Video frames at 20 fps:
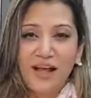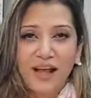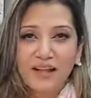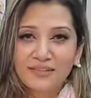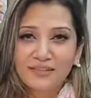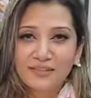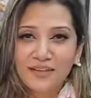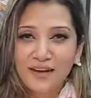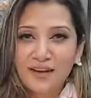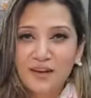
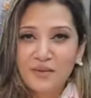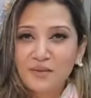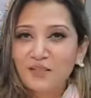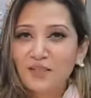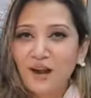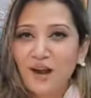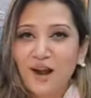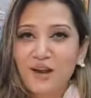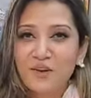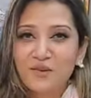আজকে যারা নেবেন
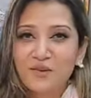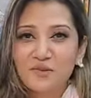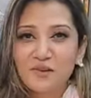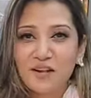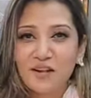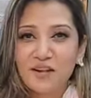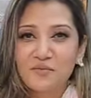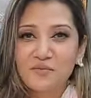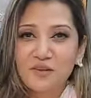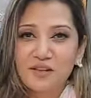তারা আঠেরোশো
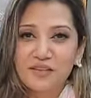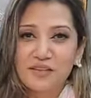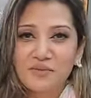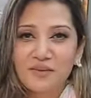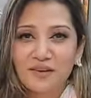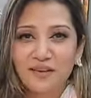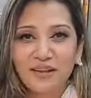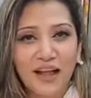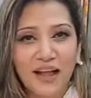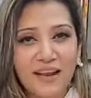টাকা পেয়ে
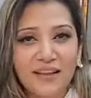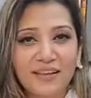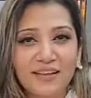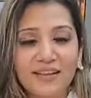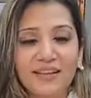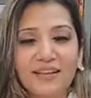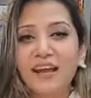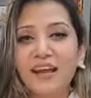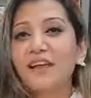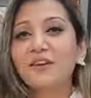যাবেন কাহিনী
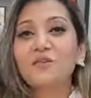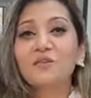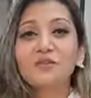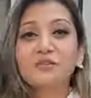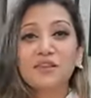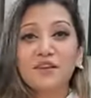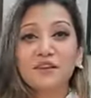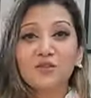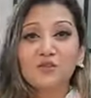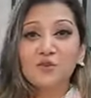কি কাহিনী হচ্ছে একটা